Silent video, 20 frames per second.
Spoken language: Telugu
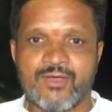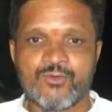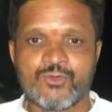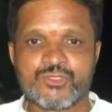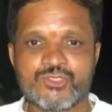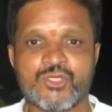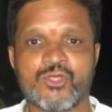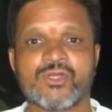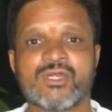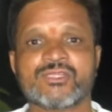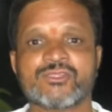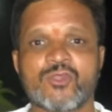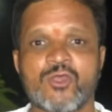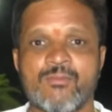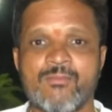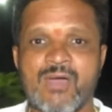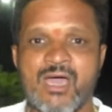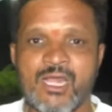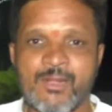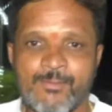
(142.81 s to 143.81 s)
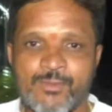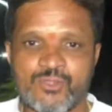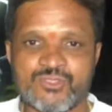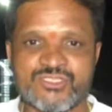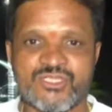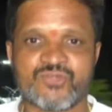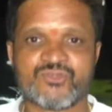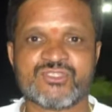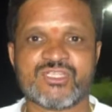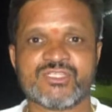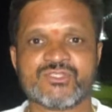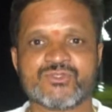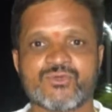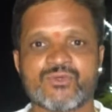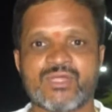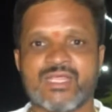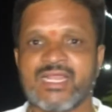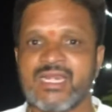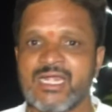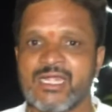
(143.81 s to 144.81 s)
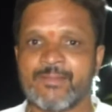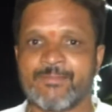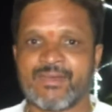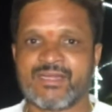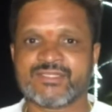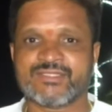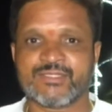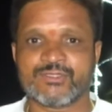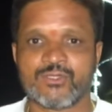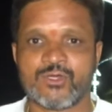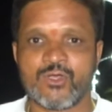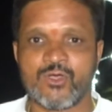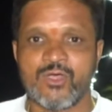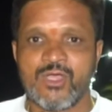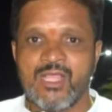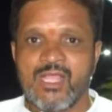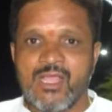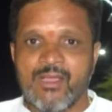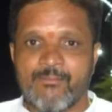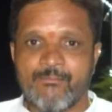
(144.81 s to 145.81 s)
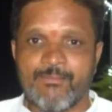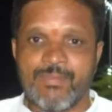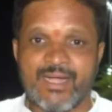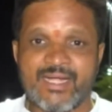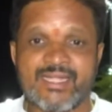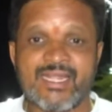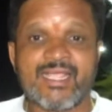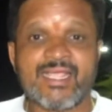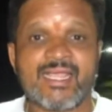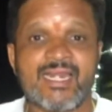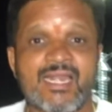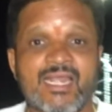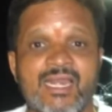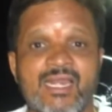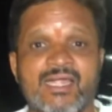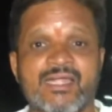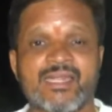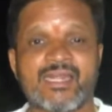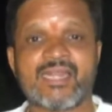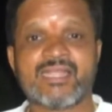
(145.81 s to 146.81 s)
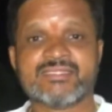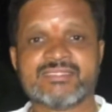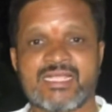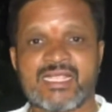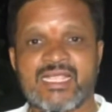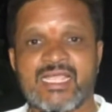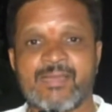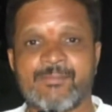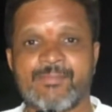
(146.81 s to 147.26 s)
ఉష్ణోగ్రతలో మార్పులు చోటు చేసుకుంటాయి ఇలాంటి పరిస్థితుల్లో బయటకు వెళ్ళాలంటేనే జంకే